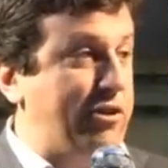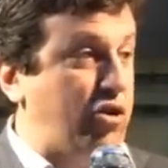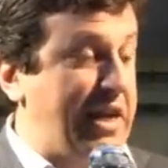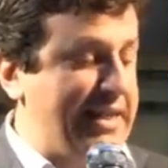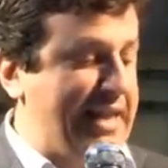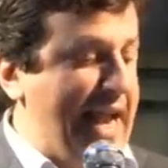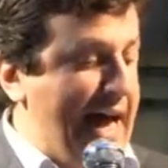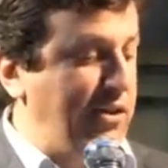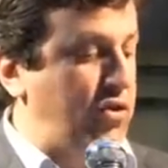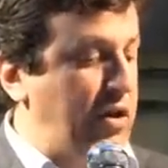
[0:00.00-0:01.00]
torrente
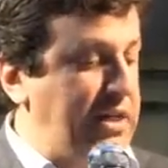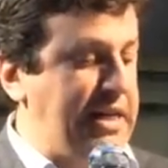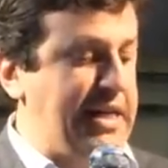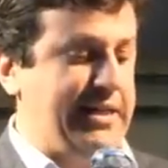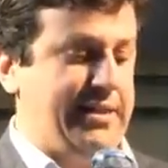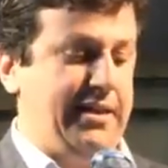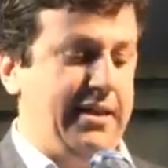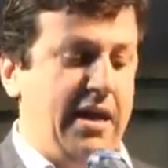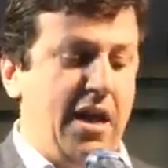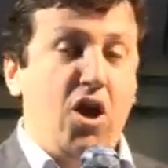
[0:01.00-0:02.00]
Landro e Nisi,
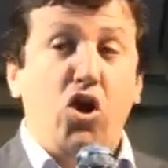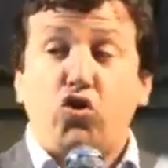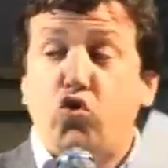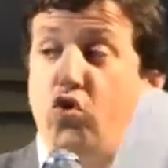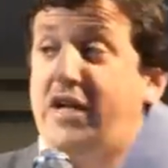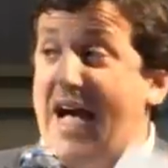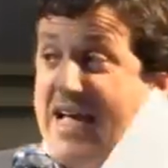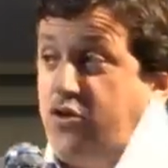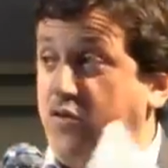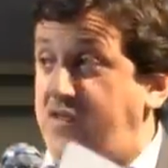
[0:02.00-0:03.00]
sul caso